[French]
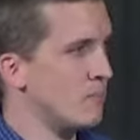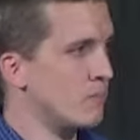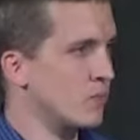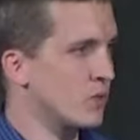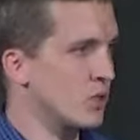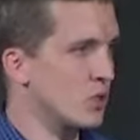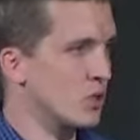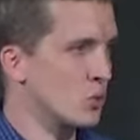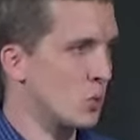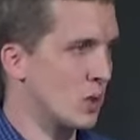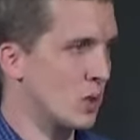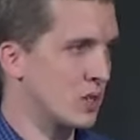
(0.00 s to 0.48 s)

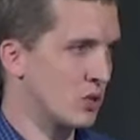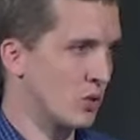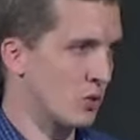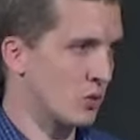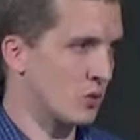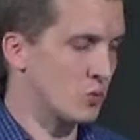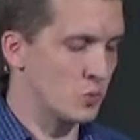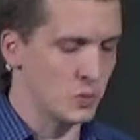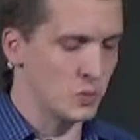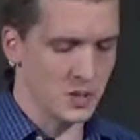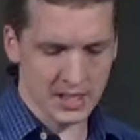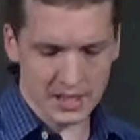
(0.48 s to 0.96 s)

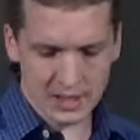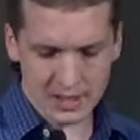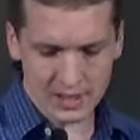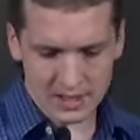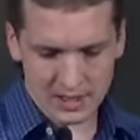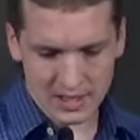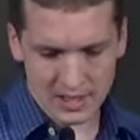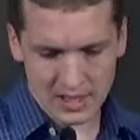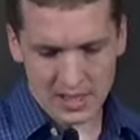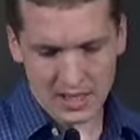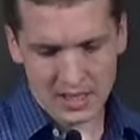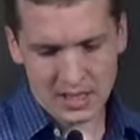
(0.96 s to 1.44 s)

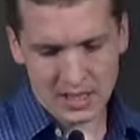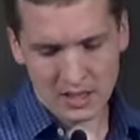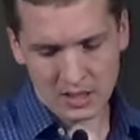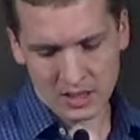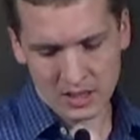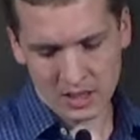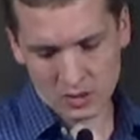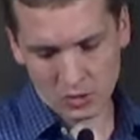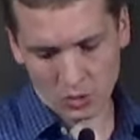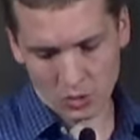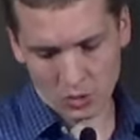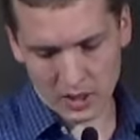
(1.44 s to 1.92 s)
68,
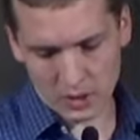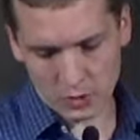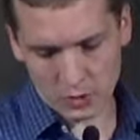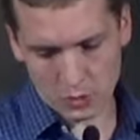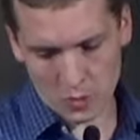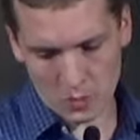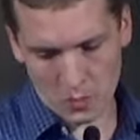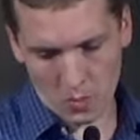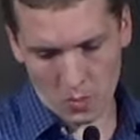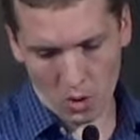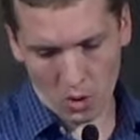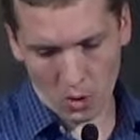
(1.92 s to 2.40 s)
qui sont les deux
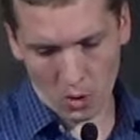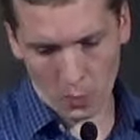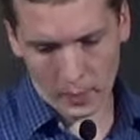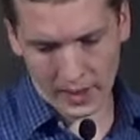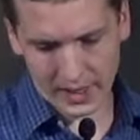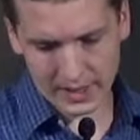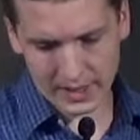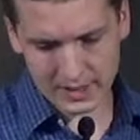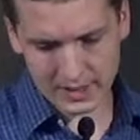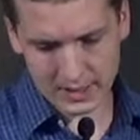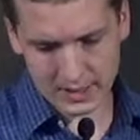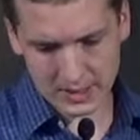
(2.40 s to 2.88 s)
morts
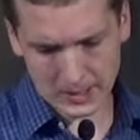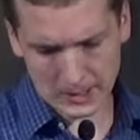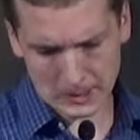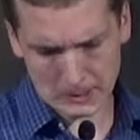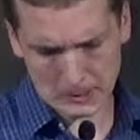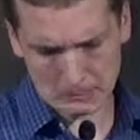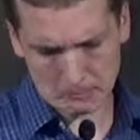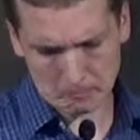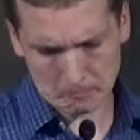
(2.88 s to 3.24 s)
martyrs.